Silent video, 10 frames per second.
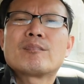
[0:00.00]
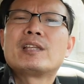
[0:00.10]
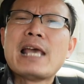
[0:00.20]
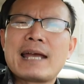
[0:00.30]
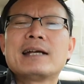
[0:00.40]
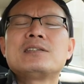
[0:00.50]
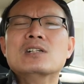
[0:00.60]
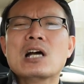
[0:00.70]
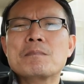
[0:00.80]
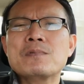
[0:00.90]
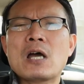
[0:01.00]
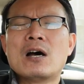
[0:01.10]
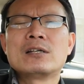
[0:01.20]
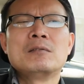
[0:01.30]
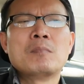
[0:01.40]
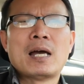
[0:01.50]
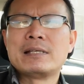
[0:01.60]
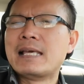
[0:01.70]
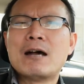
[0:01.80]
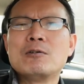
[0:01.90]
vài cái trường hợp nhỏ nhưng mà
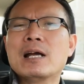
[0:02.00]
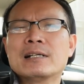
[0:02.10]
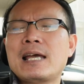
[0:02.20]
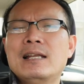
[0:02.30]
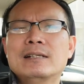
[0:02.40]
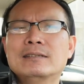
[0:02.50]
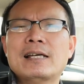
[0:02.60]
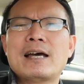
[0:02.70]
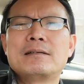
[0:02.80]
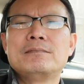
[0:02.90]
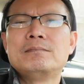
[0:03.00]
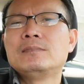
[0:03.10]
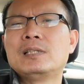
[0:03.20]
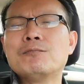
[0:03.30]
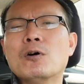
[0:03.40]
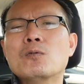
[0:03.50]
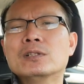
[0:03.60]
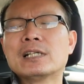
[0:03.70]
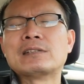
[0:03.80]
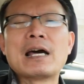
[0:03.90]
dạo gần đây là người ta chính phủ
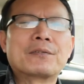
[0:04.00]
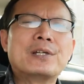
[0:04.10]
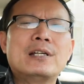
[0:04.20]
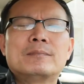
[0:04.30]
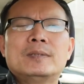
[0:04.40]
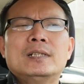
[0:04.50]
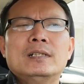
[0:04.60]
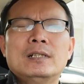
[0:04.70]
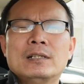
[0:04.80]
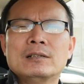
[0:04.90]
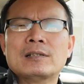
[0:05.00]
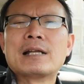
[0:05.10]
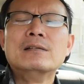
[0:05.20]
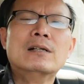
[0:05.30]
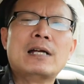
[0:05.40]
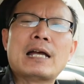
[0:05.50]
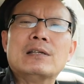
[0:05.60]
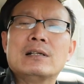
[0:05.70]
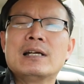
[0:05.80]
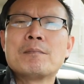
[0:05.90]
người ta tăng tiến lắm người ta đưa ra
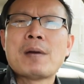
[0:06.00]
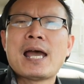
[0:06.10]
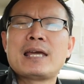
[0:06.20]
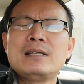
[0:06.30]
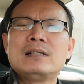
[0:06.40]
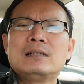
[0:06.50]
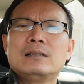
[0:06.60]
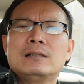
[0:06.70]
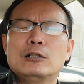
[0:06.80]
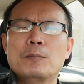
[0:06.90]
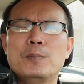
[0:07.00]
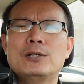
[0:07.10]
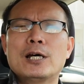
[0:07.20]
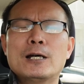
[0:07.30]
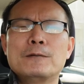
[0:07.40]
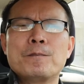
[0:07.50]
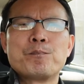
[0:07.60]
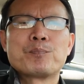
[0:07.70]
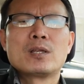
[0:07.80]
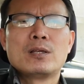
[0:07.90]
những cái máy computer
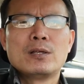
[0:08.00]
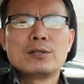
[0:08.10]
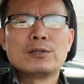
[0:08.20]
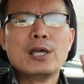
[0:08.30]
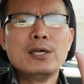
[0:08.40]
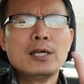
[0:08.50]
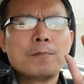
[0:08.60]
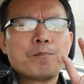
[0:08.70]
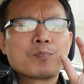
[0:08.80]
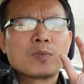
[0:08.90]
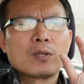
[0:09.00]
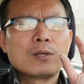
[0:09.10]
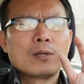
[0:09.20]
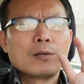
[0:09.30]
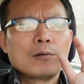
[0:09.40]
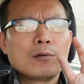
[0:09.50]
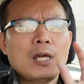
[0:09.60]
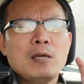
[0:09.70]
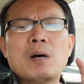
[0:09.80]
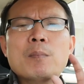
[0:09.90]
thì á
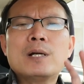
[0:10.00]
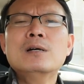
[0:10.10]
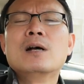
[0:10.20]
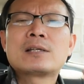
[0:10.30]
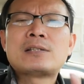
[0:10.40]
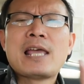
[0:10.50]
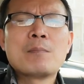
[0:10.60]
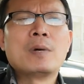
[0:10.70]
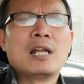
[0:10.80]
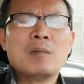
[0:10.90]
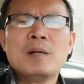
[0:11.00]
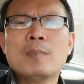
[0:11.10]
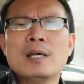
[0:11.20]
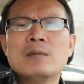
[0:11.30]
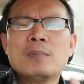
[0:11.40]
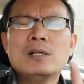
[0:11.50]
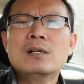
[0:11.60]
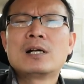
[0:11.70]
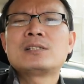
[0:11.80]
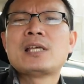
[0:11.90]
khi mà mình đưa cái xe mình ở bên Mỹ mình
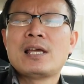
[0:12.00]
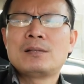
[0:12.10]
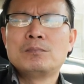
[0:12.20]
đưa cái xe